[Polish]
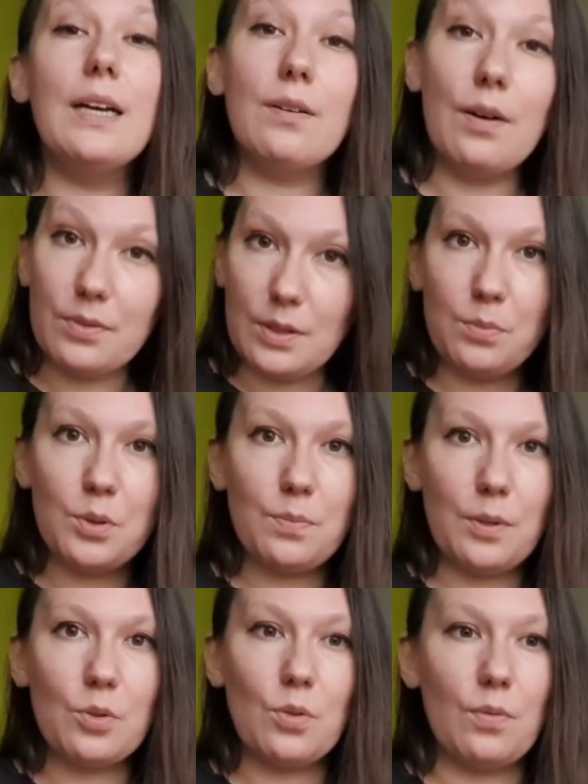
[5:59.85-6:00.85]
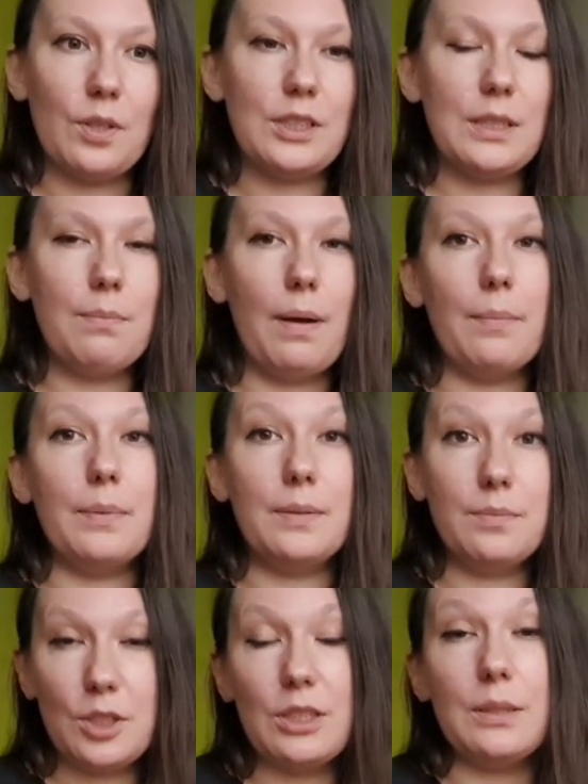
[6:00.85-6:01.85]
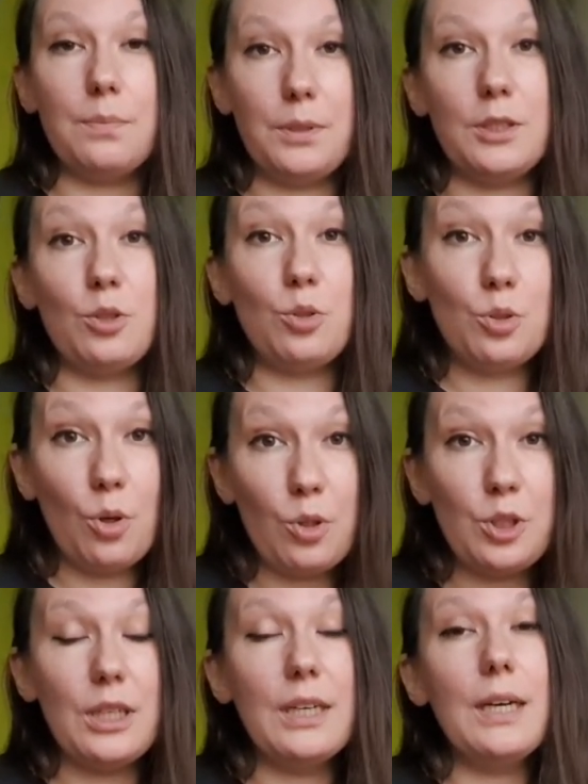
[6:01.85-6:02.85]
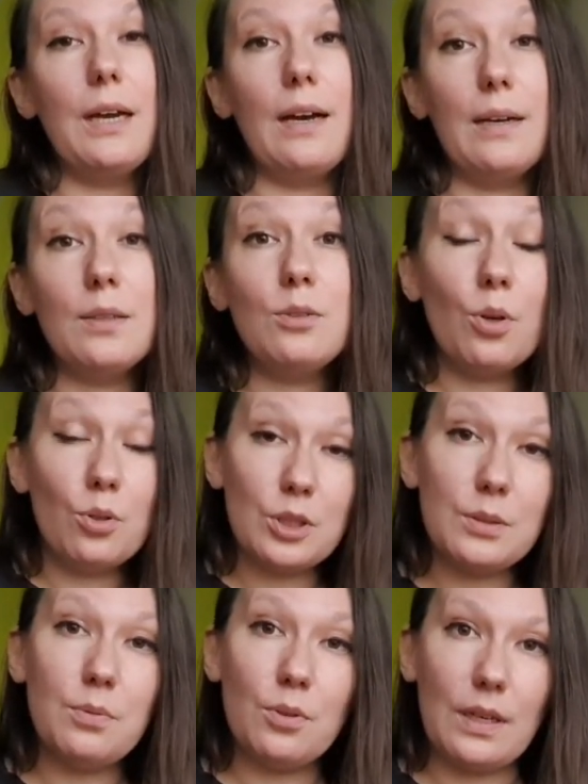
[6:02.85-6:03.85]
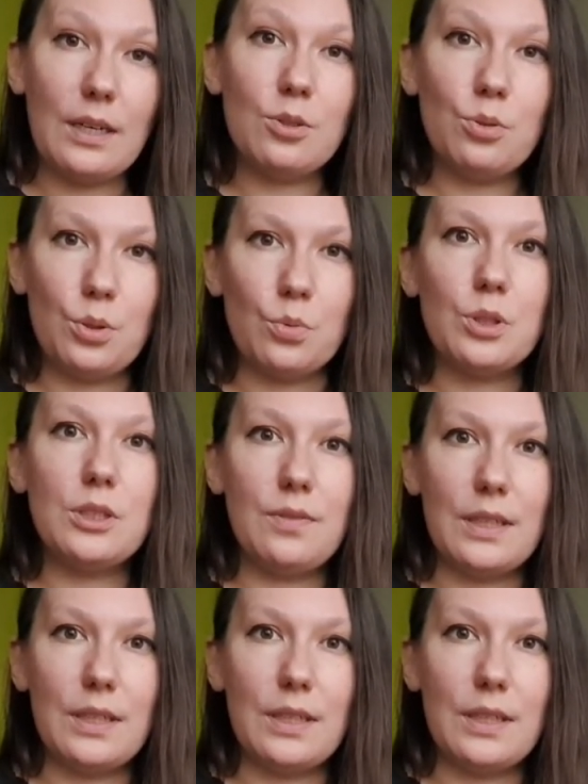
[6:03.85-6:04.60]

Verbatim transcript: a w tym przypadku właśnie mamy, czyli pić coś, e, to żeby od razu się uczyć, w